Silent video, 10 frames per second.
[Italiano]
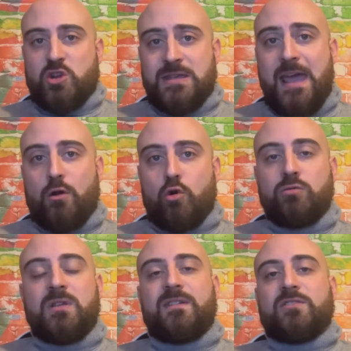ieri ho
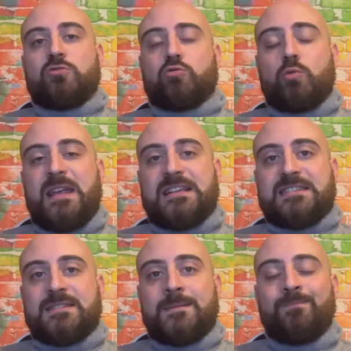condiviso su
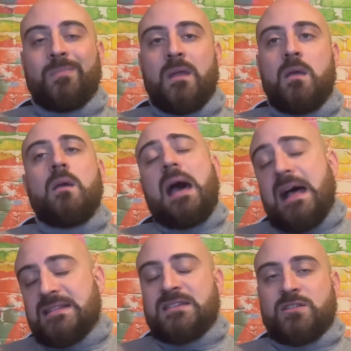X,
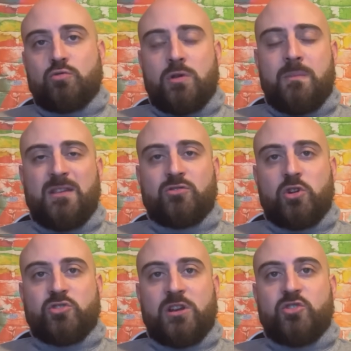anzi sui miei
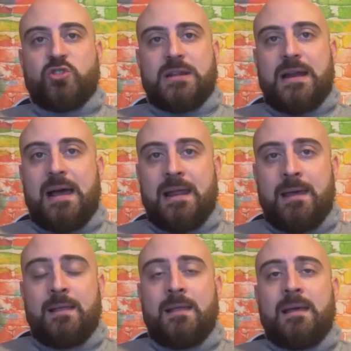social in
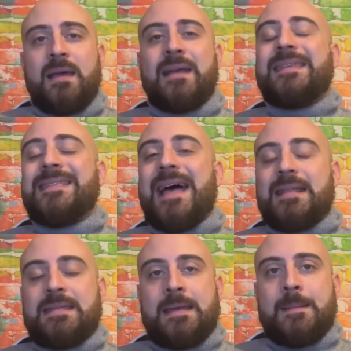generale, eh, dei
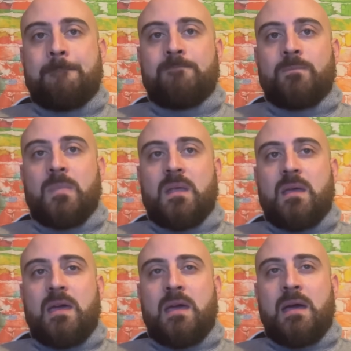dati
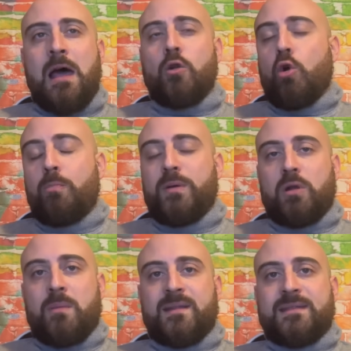che hanno colpito
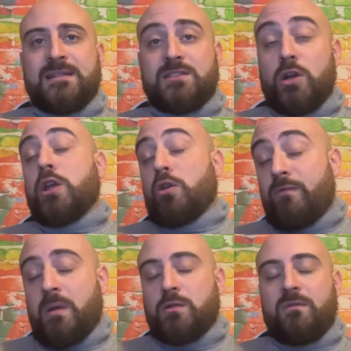la mia attenzione che
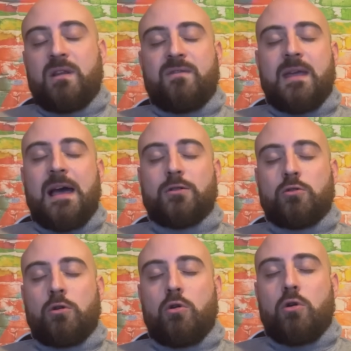ovviamente ho
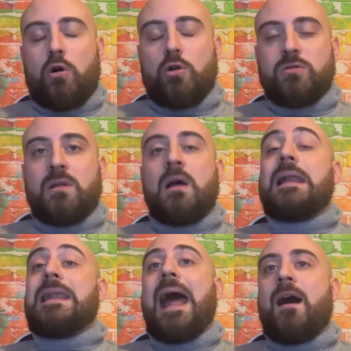verificato con
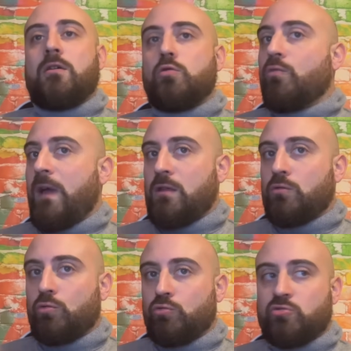la
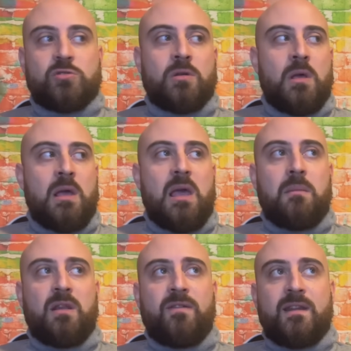Juventus e
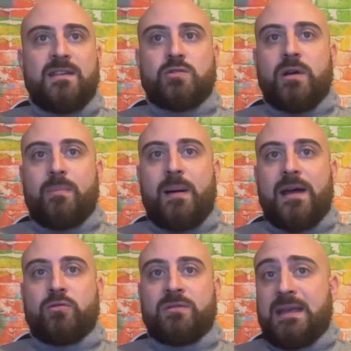mi riferisco al
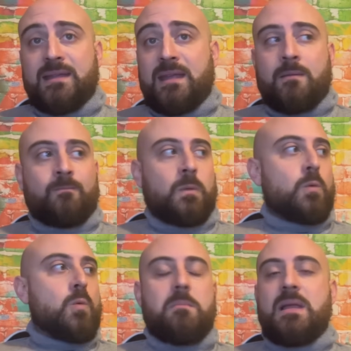reparto ticketing,
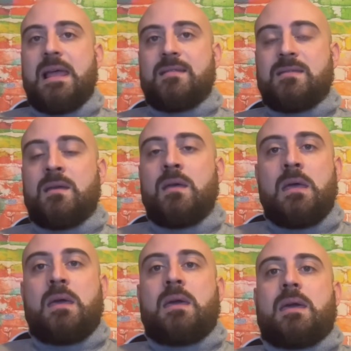dunque biglietti
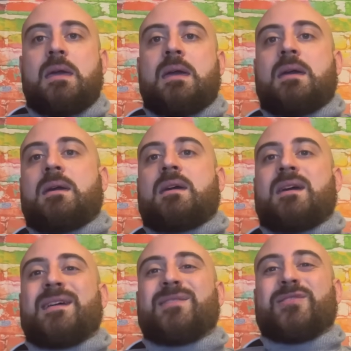e
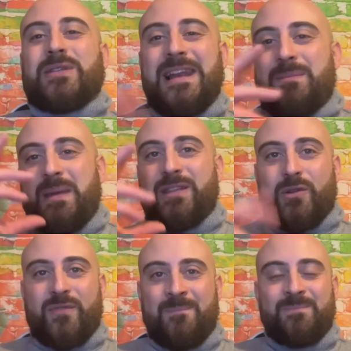eh, zone
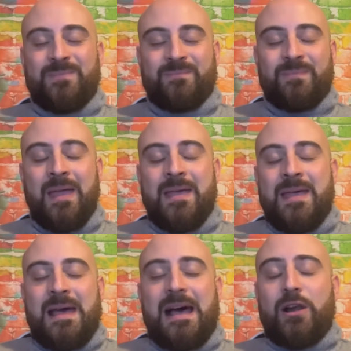limitrofe.
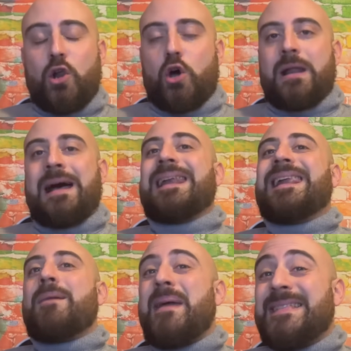Allora,
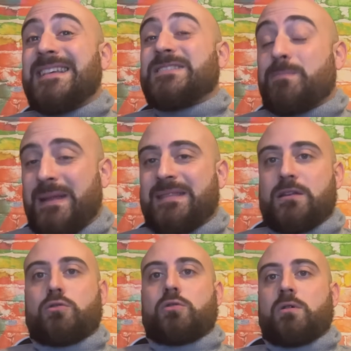la media
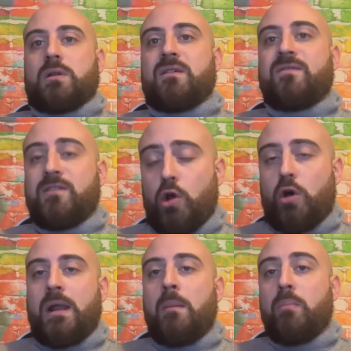spettatori
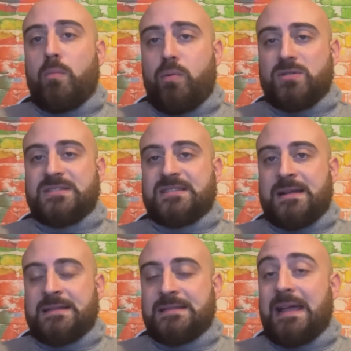finora
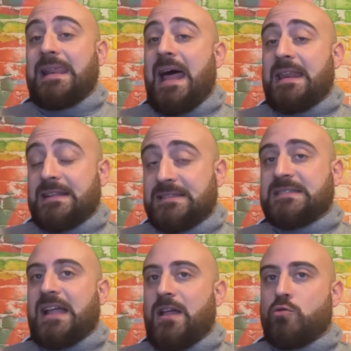proposta dall'Allianz
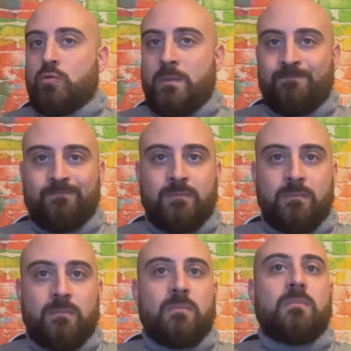Stadium
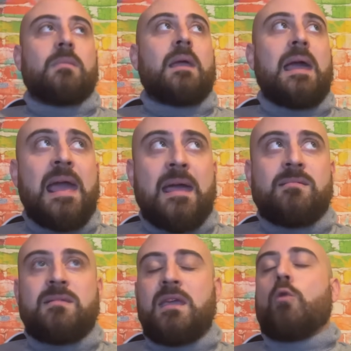è
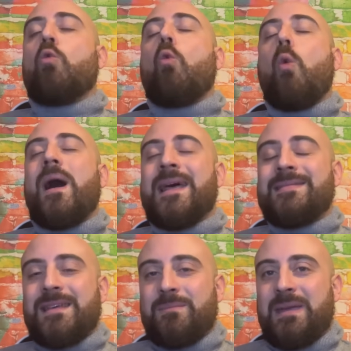di
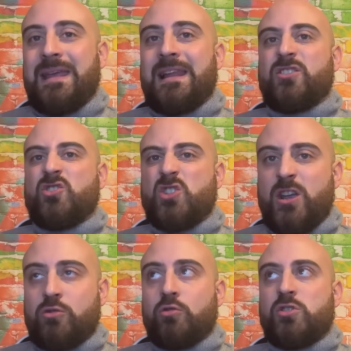
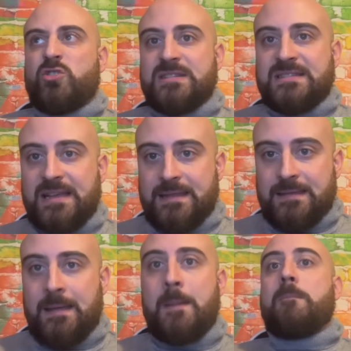
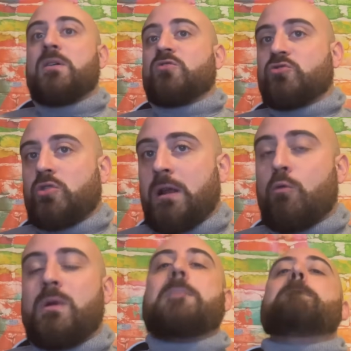40.117 persone,
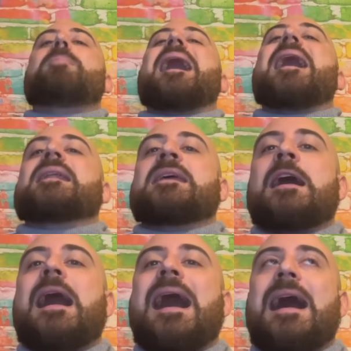quindi pari
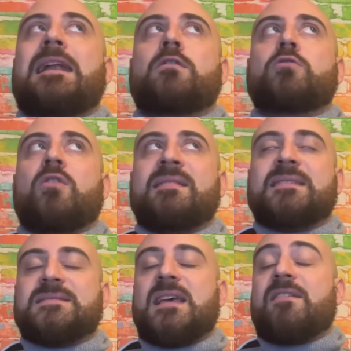al
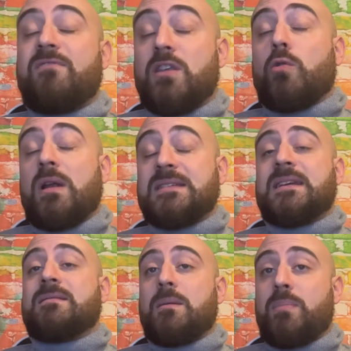
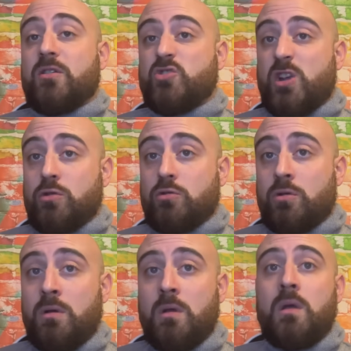
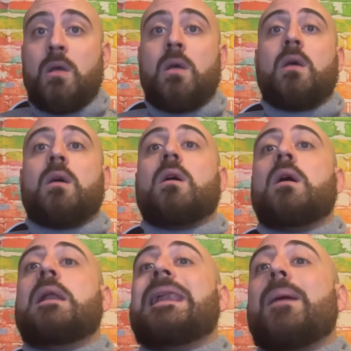96,7%,
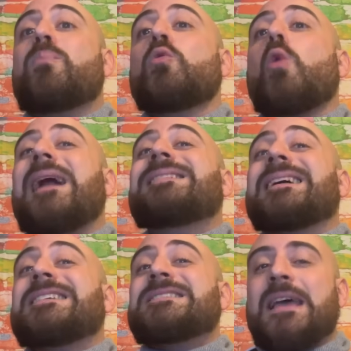eh, la più alta
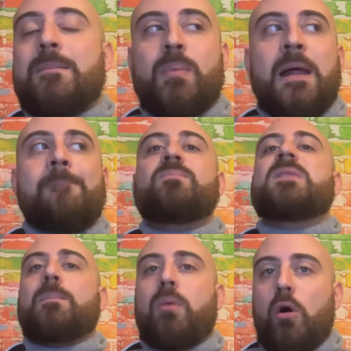di sempre,
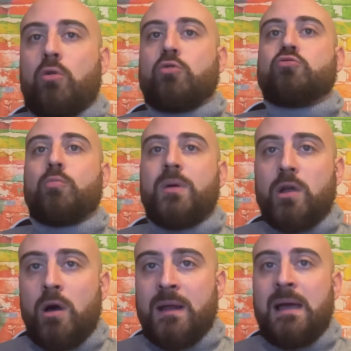di poco
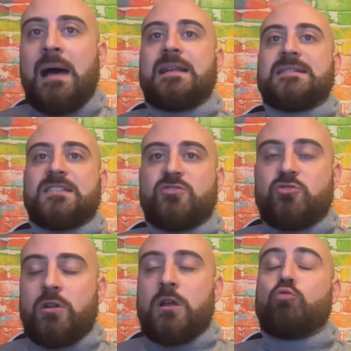superiore alla
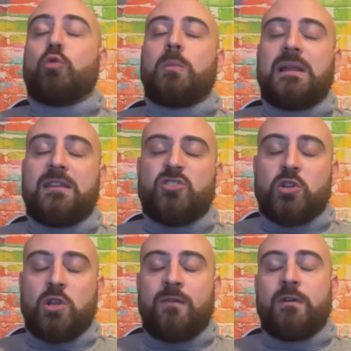stagione
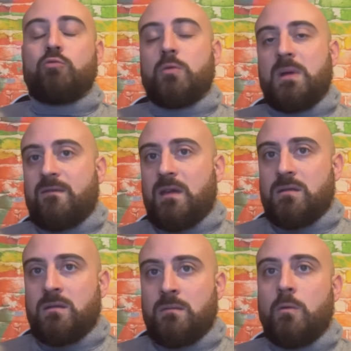2019-2020,
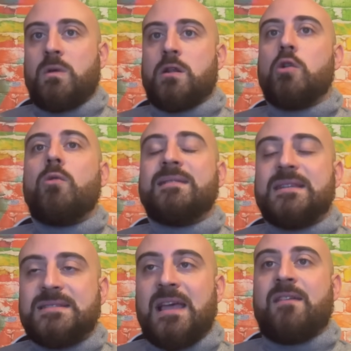quindi
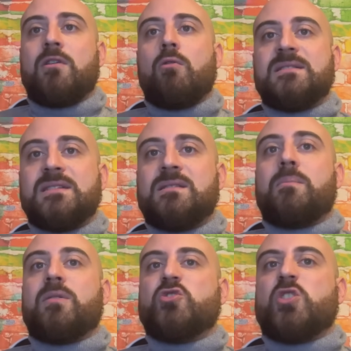
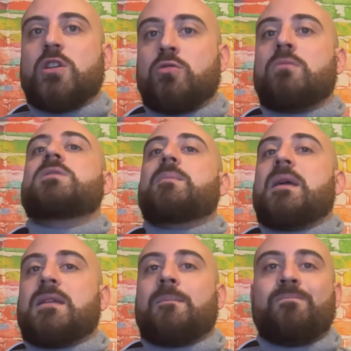96,7% di media.